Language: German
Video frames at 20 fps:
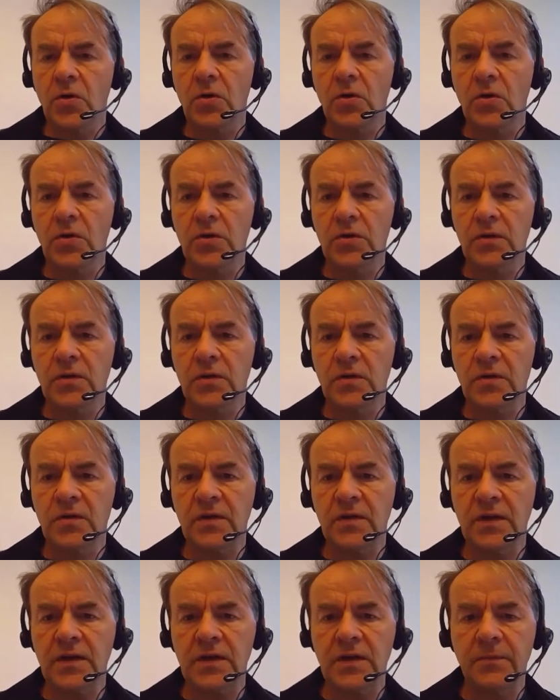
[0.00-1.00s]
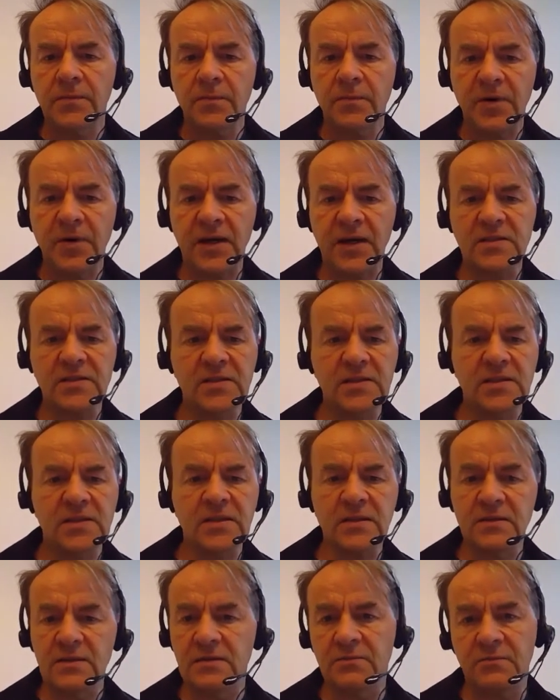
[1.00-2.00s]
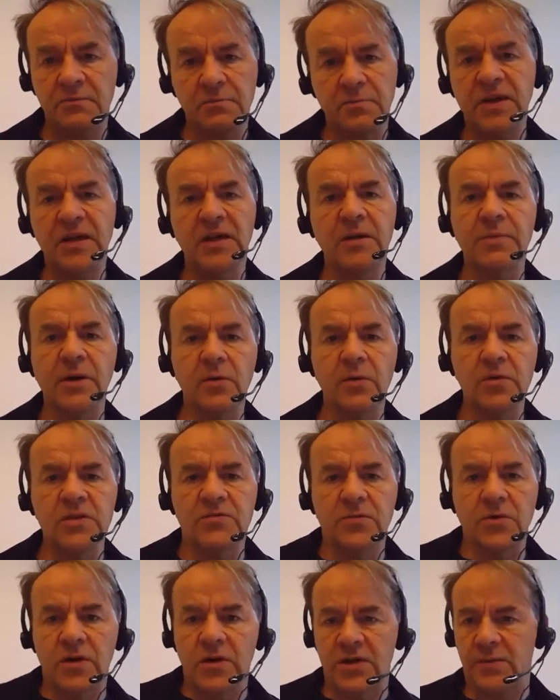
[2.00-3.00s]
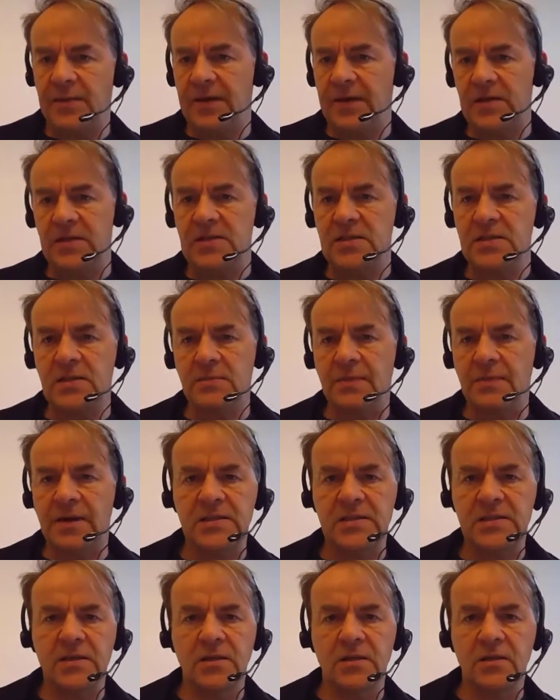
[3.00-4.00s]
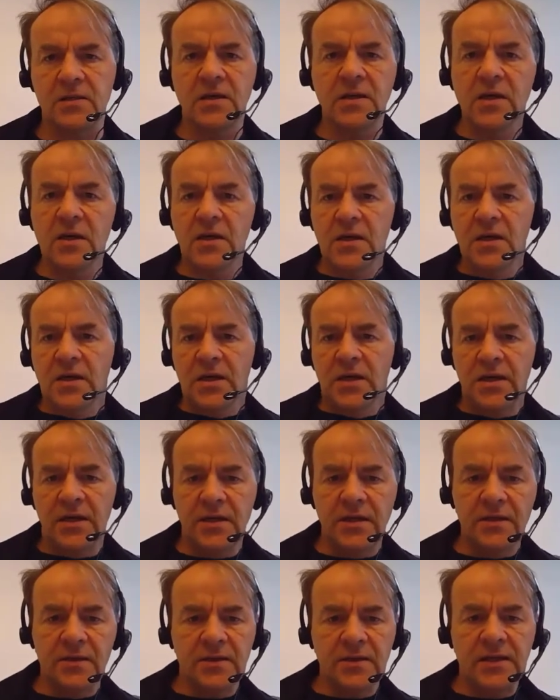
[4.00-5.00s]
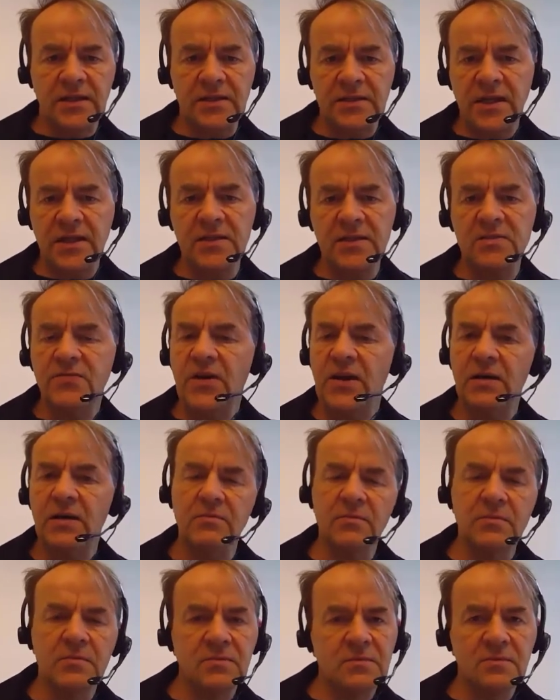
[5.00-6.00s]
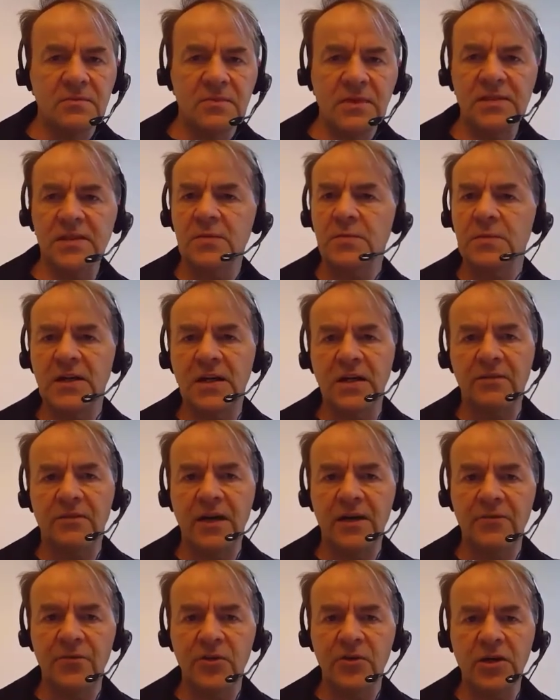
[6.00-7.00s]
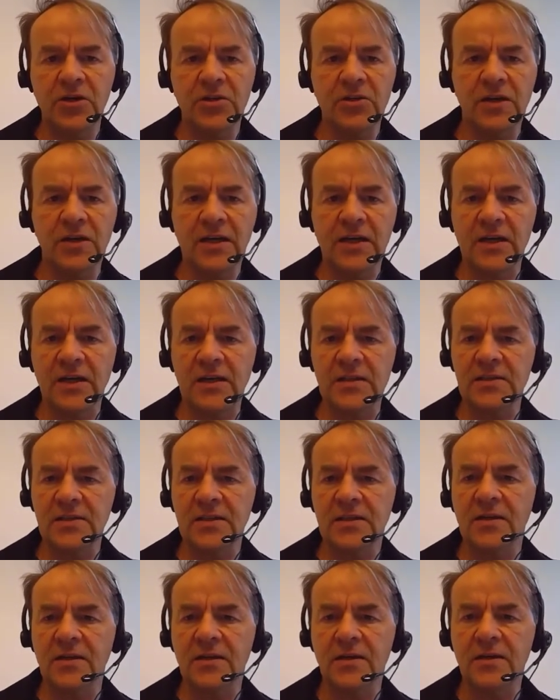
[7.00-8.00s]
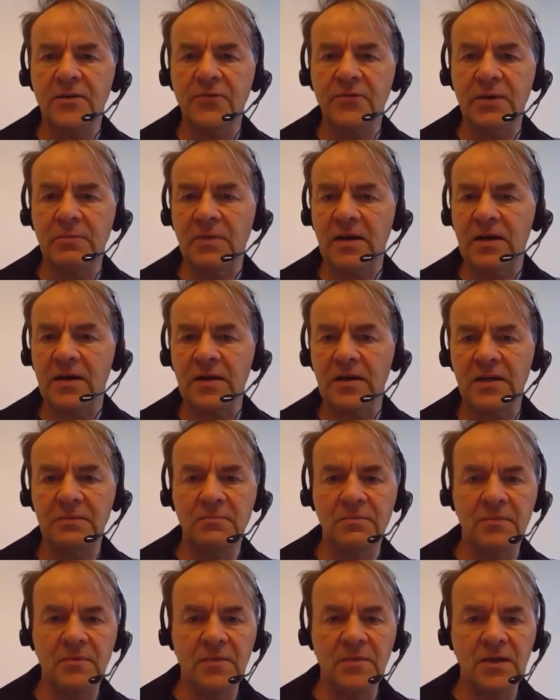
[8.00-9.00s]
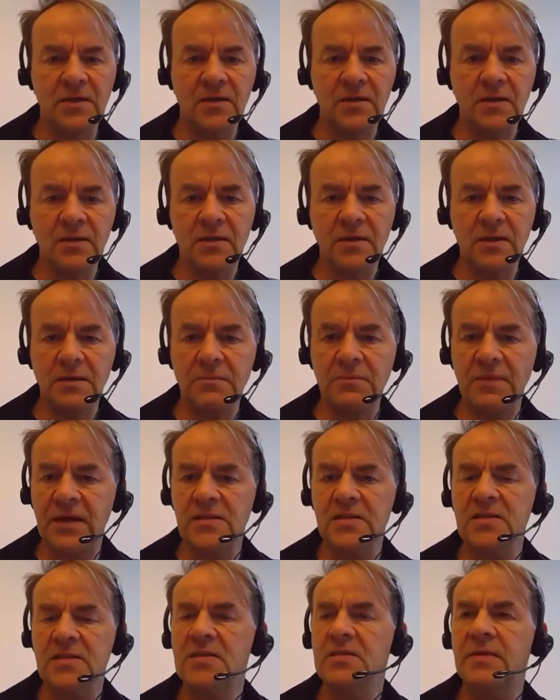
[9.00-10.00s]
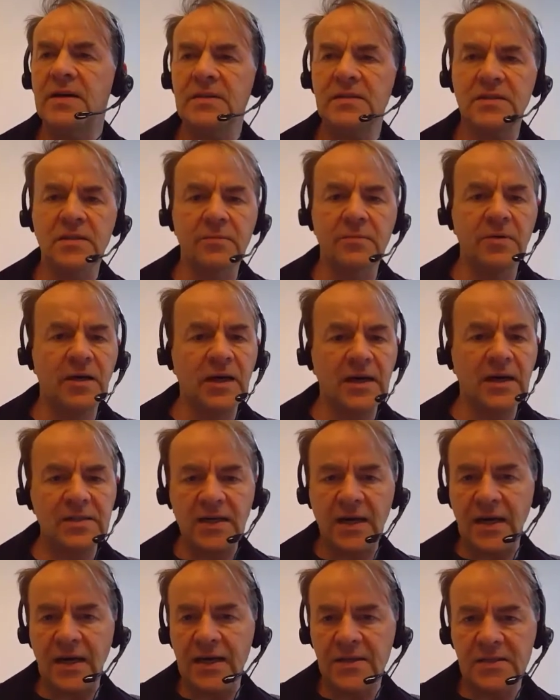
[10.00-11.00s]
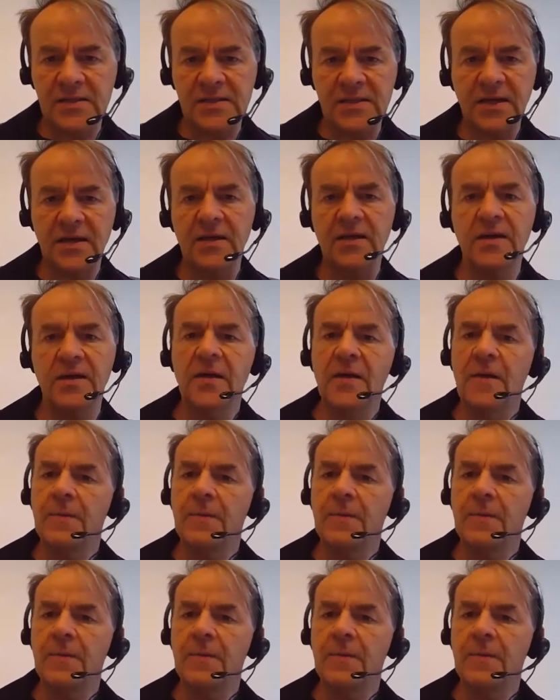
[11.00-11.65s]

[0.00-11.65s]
Und ähm, Praxis äh, beginnt bei uns wirklich im ersten Semester. Äh, das heißt, wir haben, das ist mittlerweile wirklich schon der Klassiker, wir machen im, äh, im ersten Semester bereits eines der